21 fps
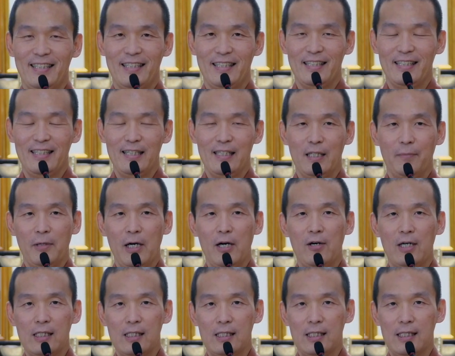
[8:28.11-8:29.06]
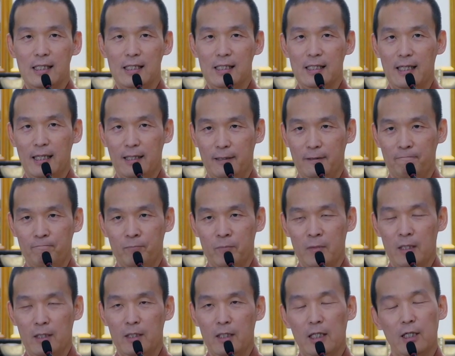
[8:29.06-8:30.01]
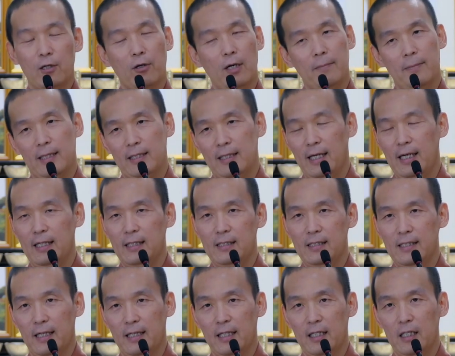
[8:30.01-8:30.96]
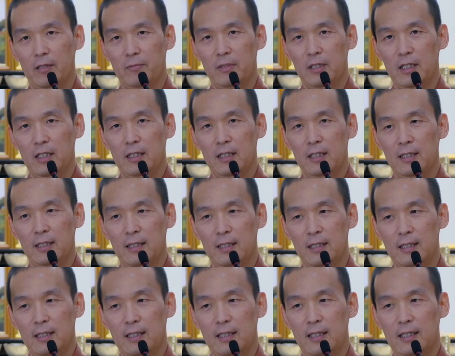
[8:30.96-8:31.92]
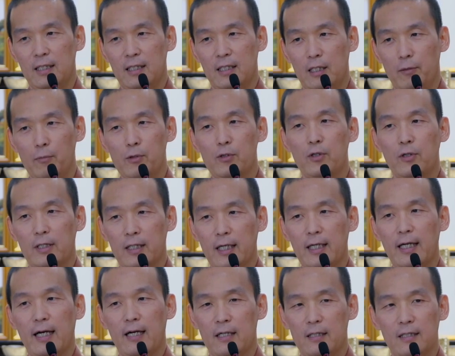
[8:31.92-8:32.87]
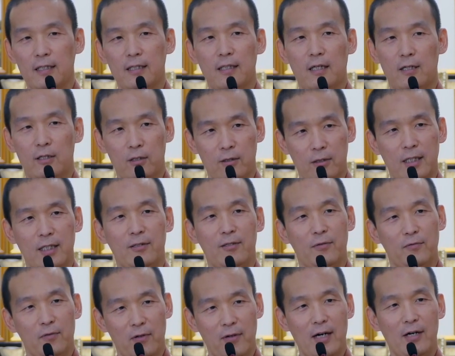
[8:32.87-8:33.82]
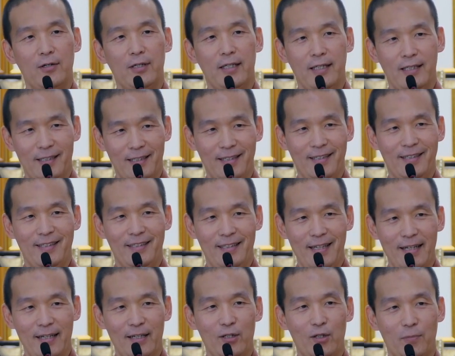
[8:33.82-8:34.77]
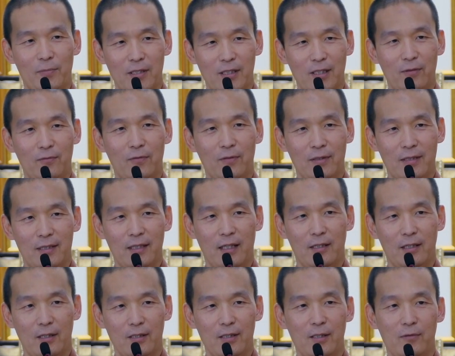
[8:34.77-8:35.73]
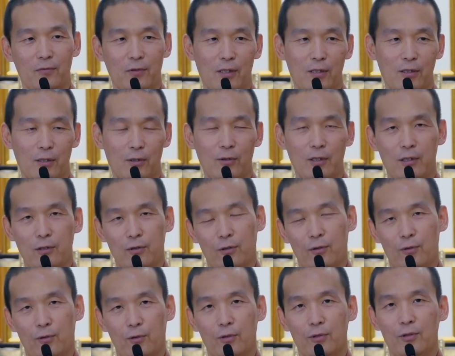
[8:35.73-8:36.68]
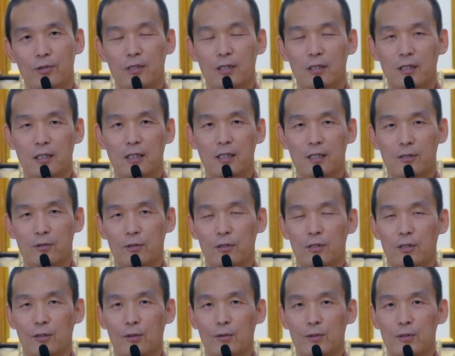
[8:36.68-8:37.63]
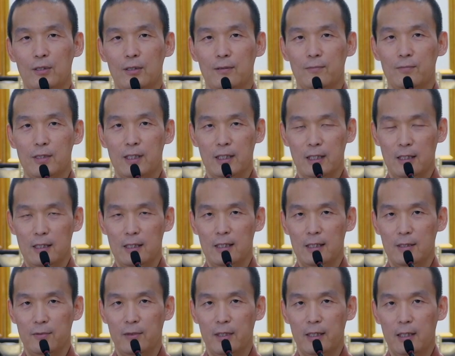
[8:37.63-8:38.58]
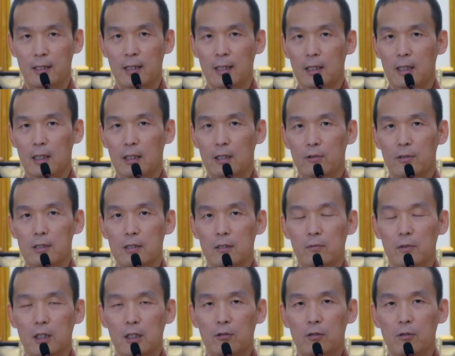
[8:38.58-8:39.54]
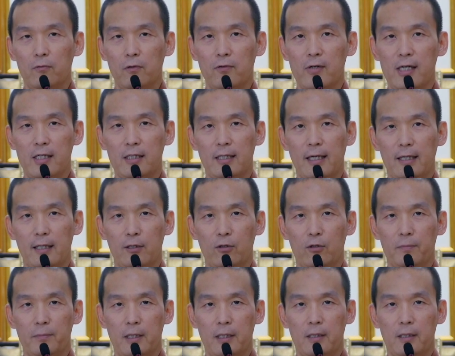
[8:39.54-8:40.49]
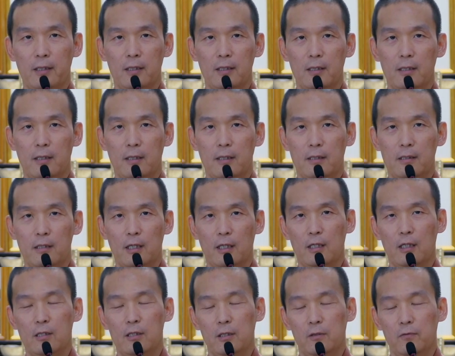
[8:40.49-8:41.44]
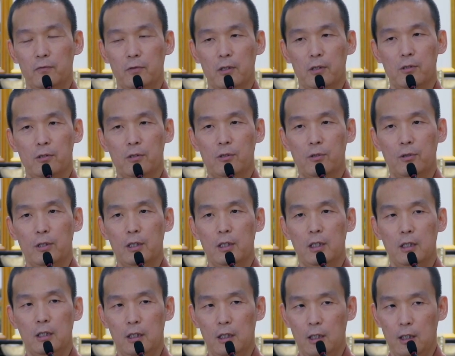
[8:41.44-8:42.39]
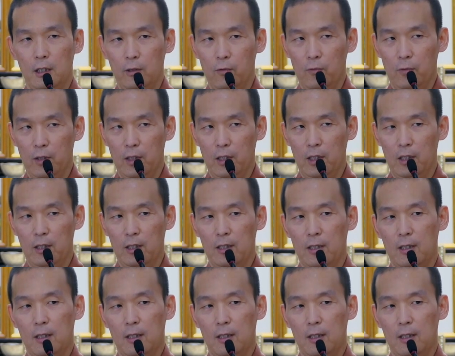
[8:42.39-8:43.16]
但是你们要花时间想，因为很快把答案讲给你们听，你们就跟刚刚听到哦，听闻佛法会带给我们找到幸福的聪慧，你就过去了，听得很顺就过去了。不行，要思维啊！为什么听闻佛法会带给我们找到幸福的聪慧呢？因为